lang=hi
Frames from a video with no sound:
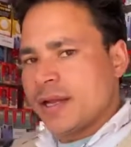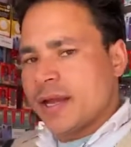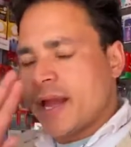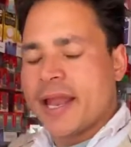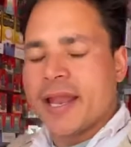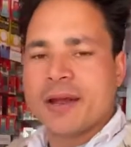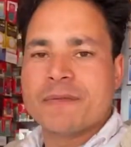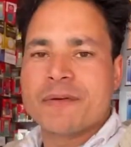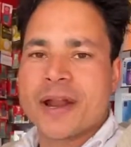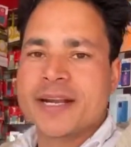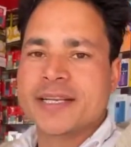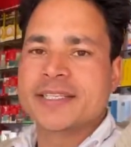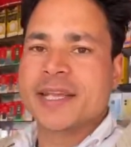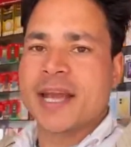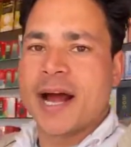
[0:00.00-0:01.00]
हेलो
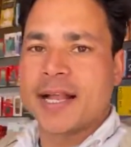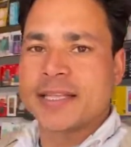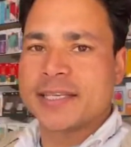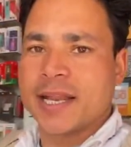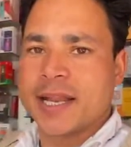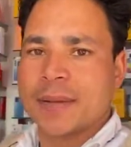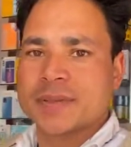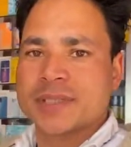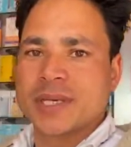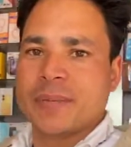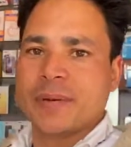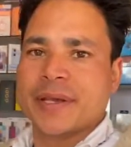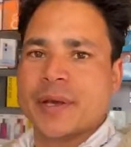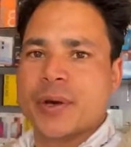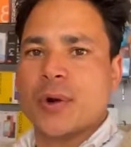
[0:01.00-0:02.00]
फ्रेंड्स क्या हाल चाल आप
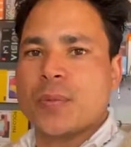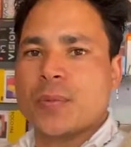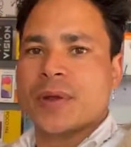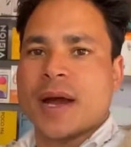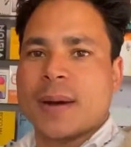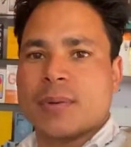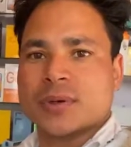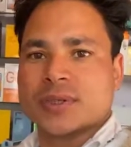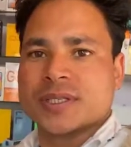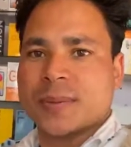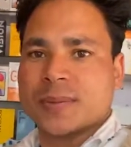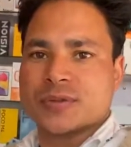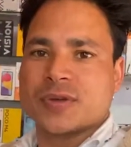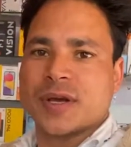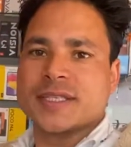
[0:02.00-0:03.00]
सभी के होप कि आप लोग सब
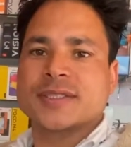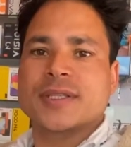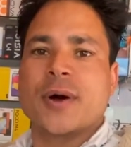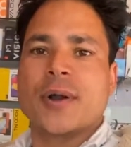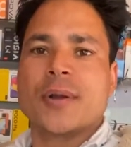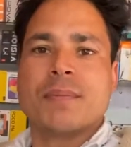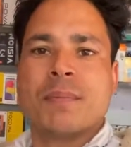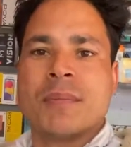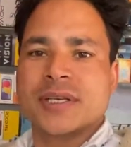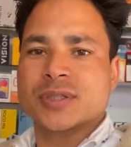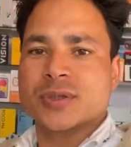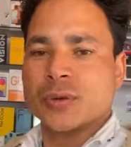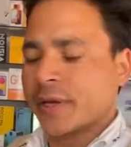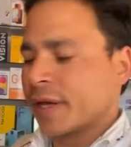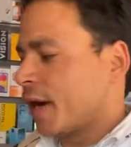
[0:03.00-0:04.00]
स्वस्थ और मस्त
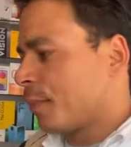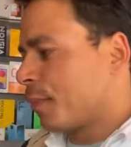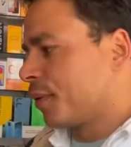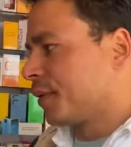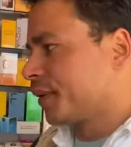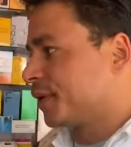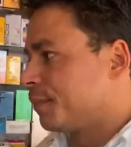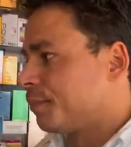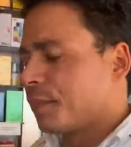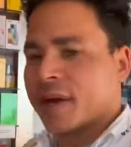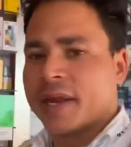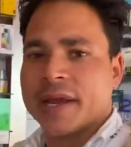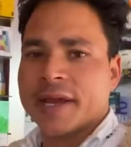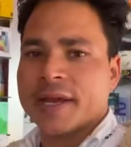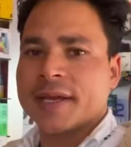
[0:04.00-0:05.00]
होंगे अपन एकदम
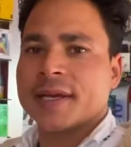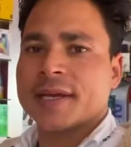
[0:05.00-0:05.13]
बड़े हैं